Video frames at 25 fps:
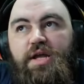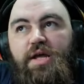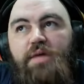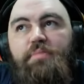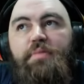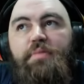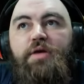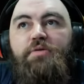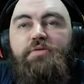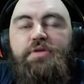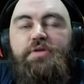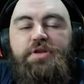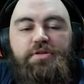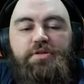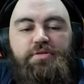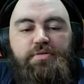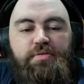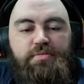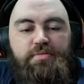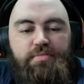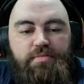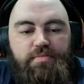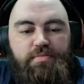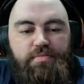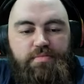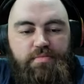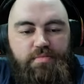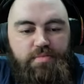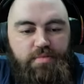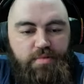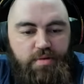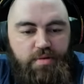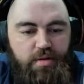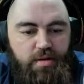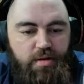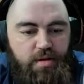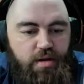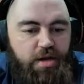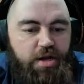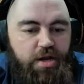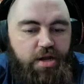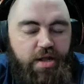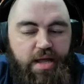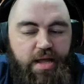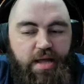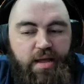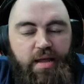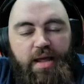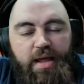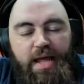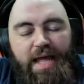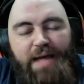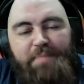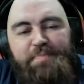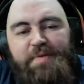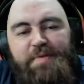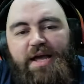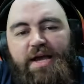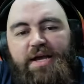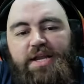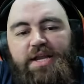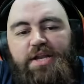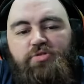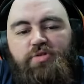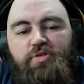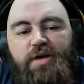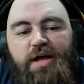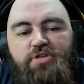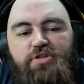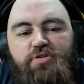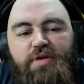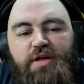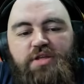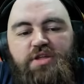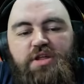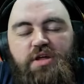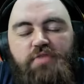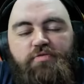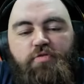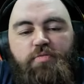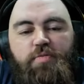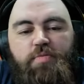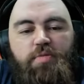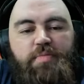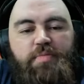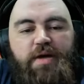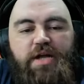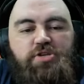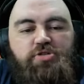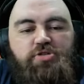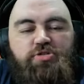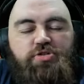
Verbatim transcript: bem o grito. É, é porque é grito radioativo, Brombate.